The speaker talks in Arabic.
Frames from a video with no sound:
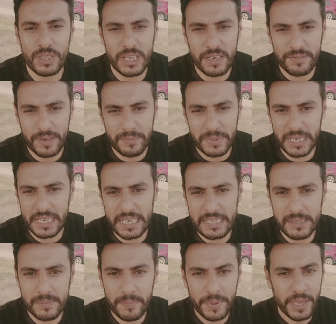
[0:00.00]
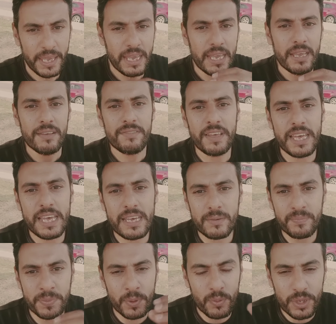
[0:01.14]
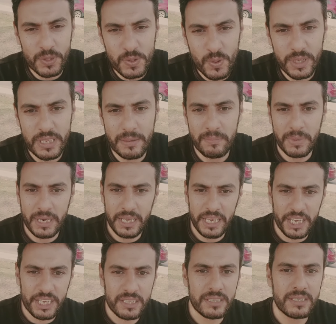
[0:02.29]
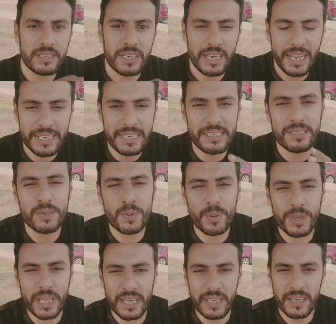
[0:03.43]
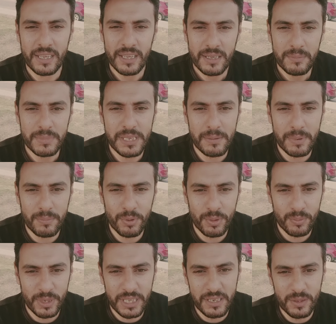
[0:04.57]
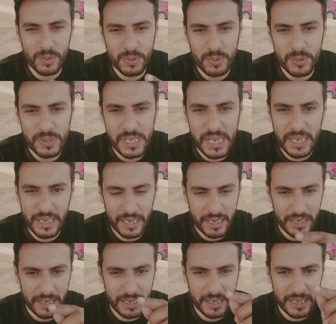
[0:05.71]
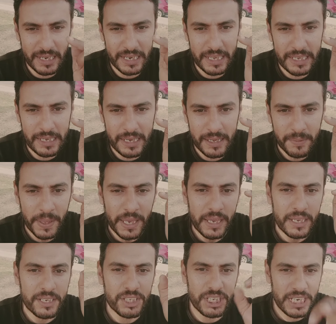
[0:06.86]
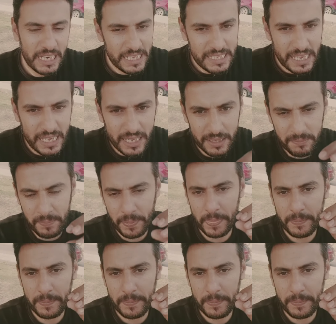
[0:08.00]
مختلفه من الجسم ف ونزول دم الحيض الحاجات دي كلها بسبب هرمونات الانوثه اللي هي جيناتها